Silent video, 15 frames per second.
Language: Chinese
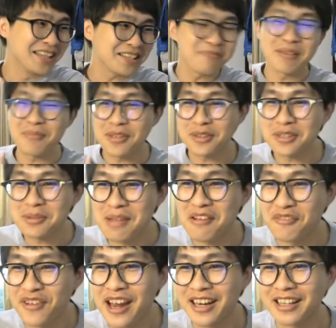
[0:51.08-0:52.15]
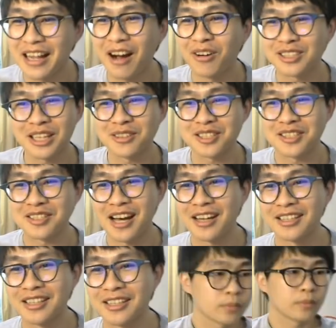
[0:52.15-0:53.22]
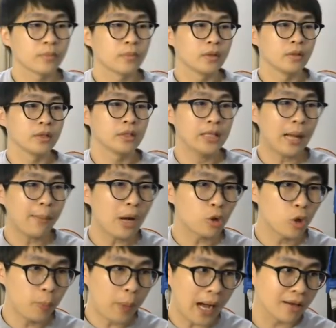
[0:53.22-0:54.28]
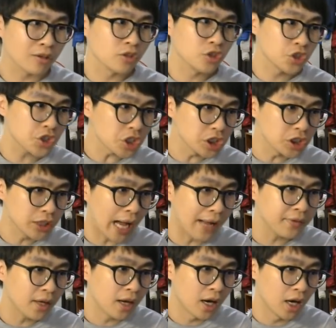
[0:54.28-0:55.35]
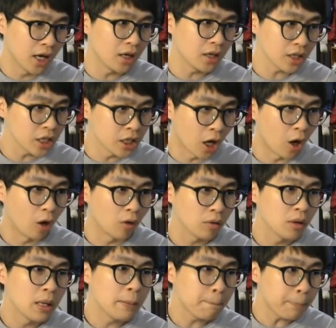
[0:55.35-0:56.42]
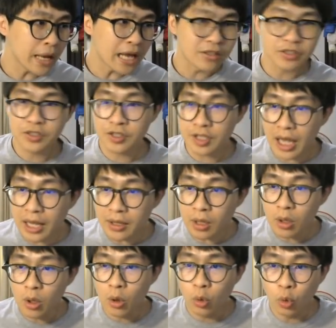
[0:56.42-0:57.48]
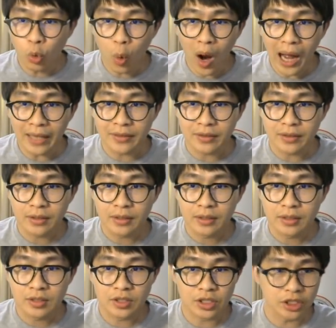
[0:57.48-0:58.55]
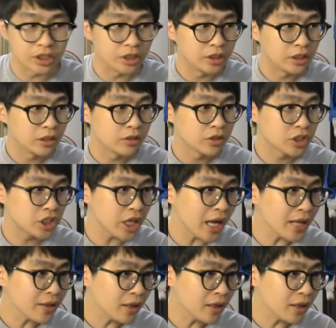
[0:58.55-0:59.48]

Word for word: 这明明就是免费的，然后我超紧张了。伽马酷胖，四蓝和一红变身万紫千